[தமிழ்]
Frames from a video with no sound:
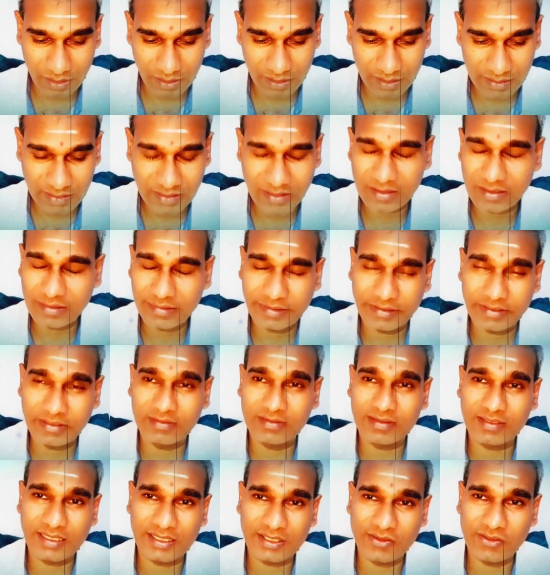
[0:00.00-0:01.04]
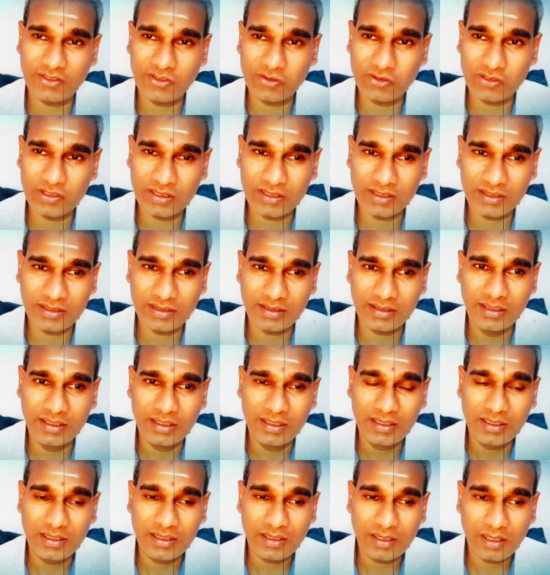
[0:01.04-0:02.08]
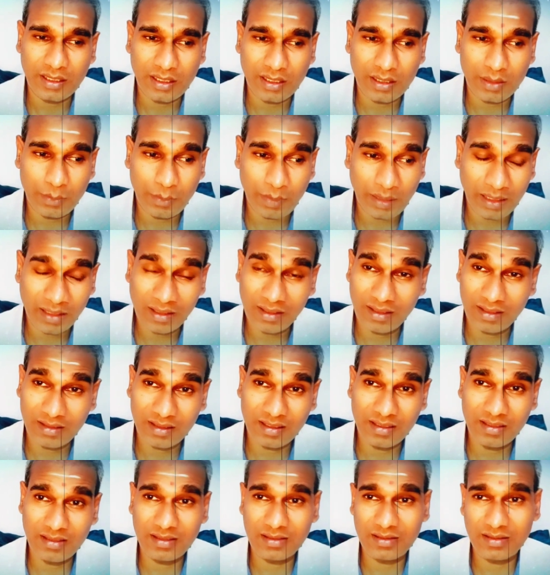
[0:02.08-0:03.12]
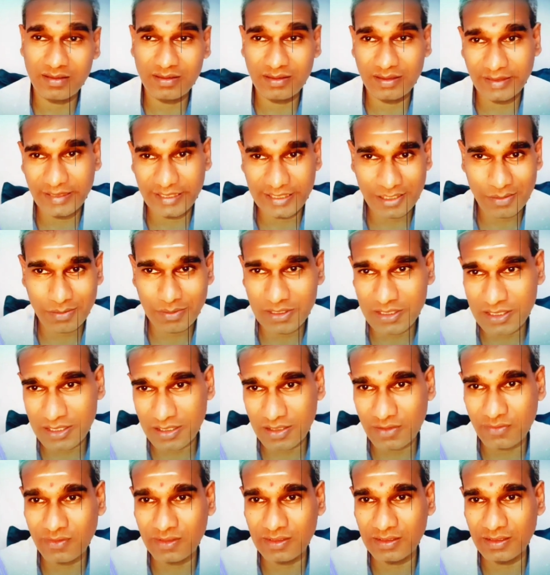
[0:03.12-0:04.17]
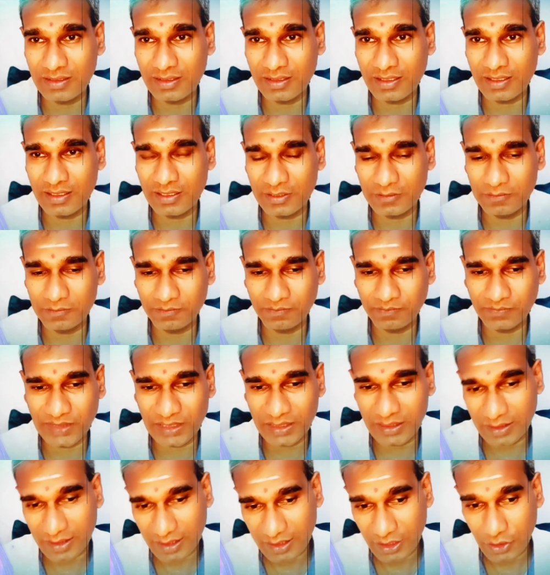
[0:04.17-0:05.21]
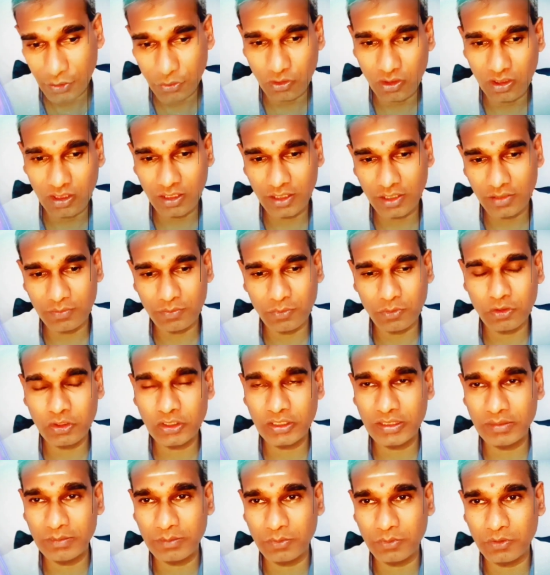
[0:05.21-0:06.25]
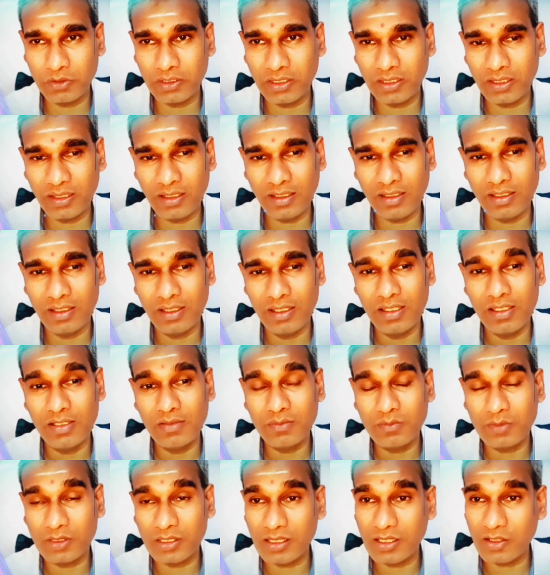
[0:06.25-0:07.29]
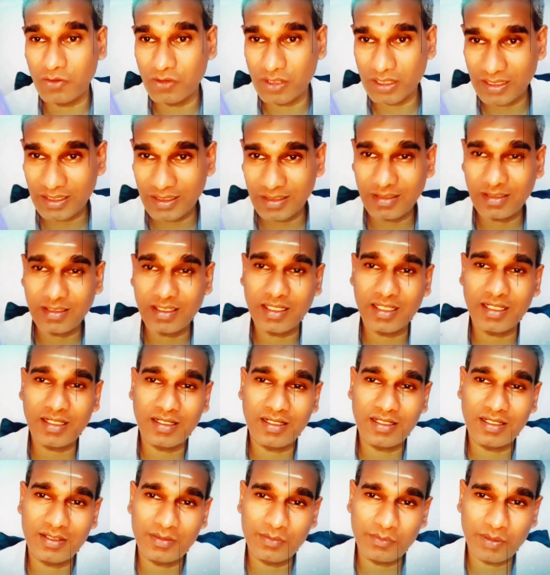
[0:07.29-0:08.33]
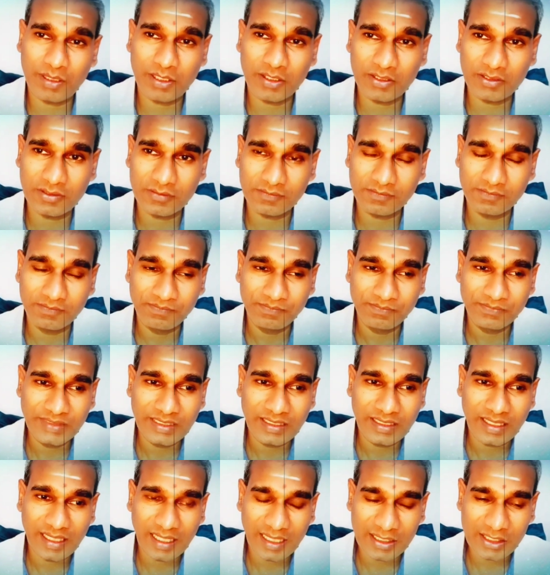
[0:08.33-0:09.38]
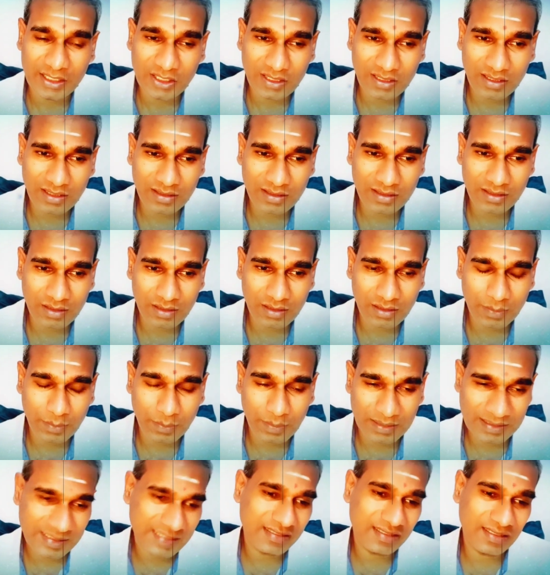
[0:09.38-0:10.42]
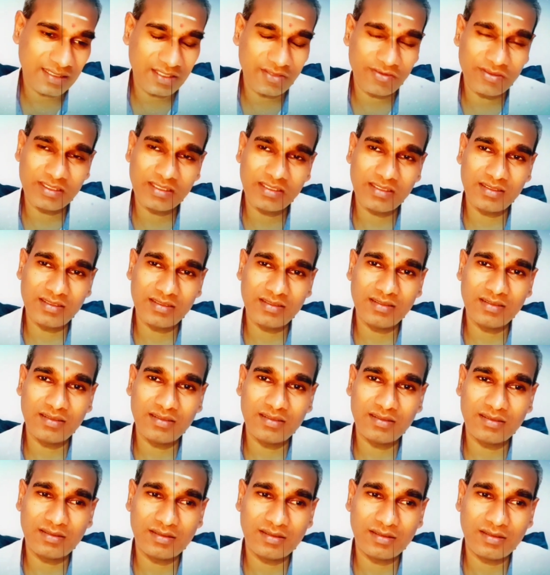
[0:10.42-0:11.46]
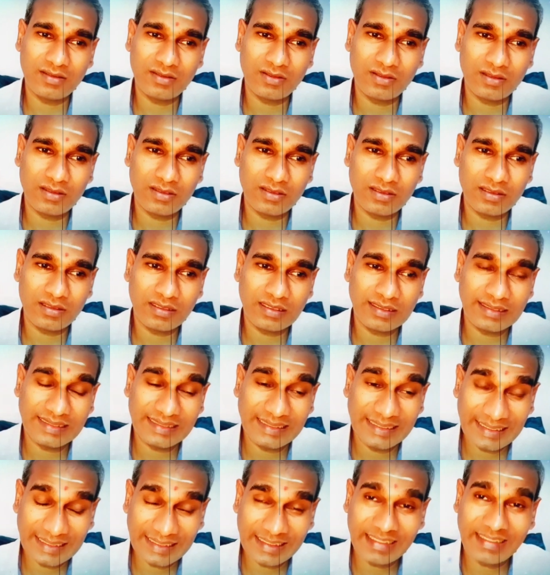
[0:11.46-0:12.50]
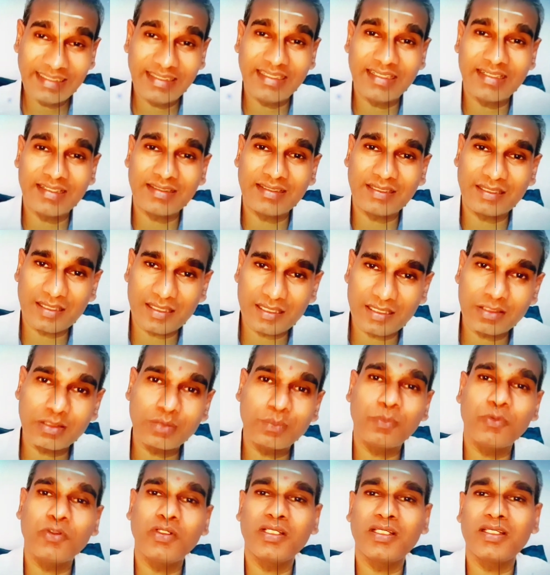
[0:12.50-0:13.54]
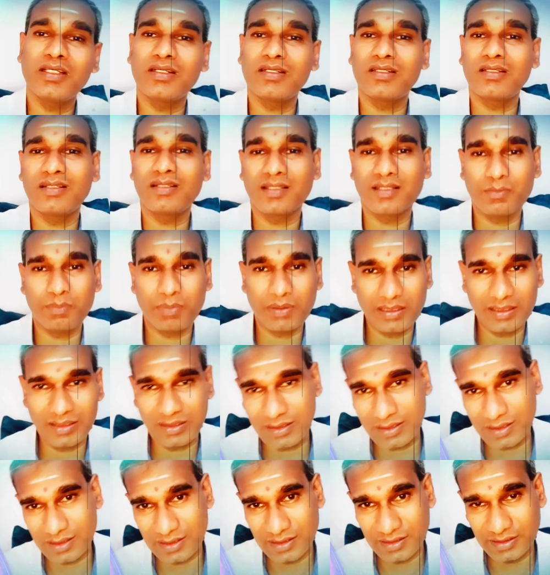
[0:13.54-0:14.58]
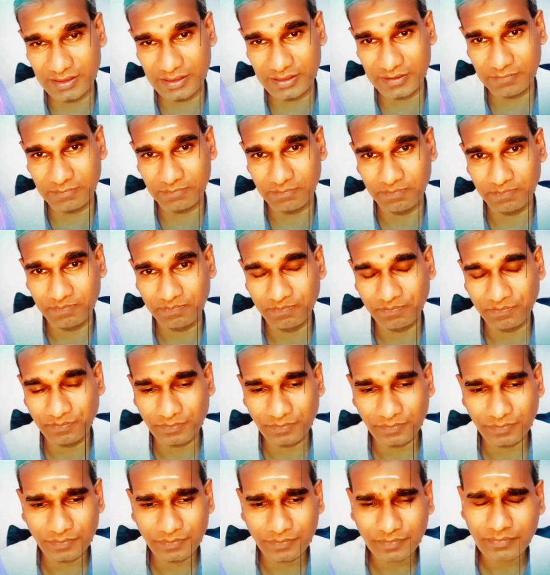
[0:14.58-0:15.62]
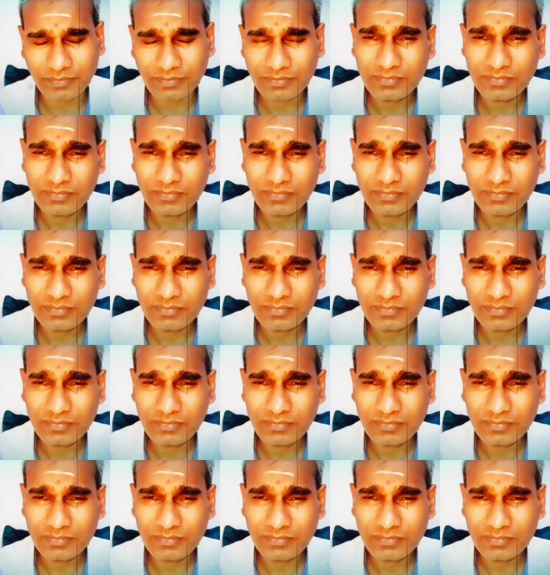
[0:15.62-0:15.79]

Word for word: அது பின்புறத்திலே புறப்பட்டது ஏகூத் புறப்பட்டு அறை வீட்டின் கதவை சாத்தி பூட்டி போட்டு கொலுக்கூடத்தின் வழியாய் போய்விட்டான் அவன் போன பின்பு ஊழியக்காரர் வந்து பார்த்தார்கள்